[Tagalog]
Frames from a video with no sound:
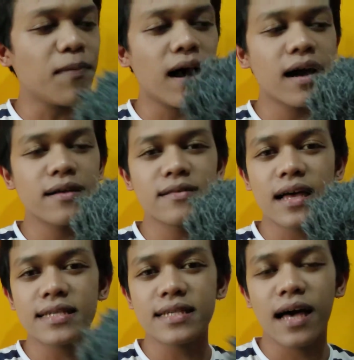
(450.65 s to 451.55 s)
pag
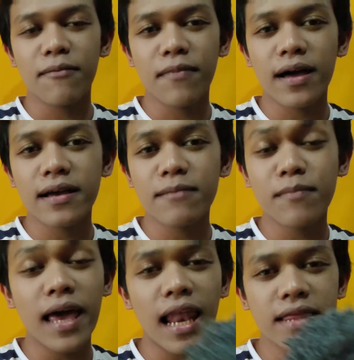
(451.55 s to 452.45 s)
nasa may,
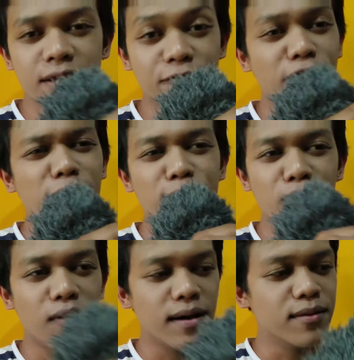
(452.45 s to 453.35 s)
may electric fan
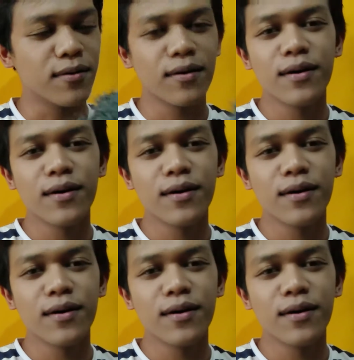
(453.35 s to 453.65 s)
po ano.